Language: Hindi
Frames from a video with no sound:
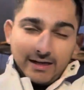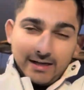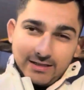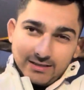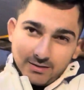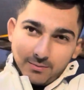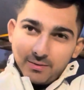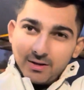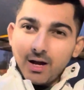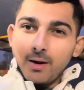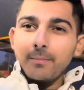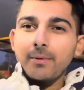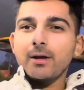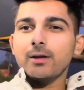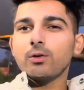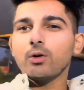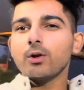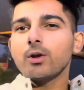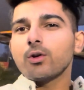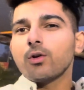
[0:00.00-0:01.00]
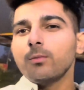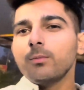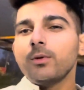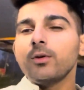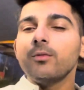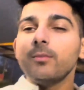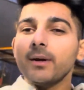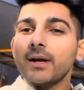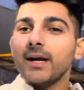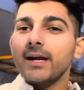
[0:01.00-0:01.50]
कैसे अभी यहाँ पे थोड़ी घूमी
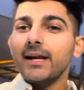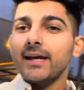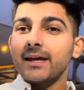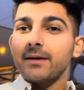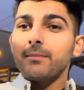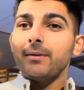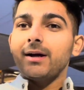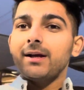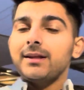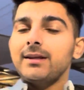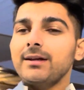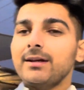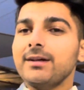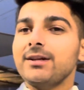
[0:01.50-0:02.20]
उमी करने के बाद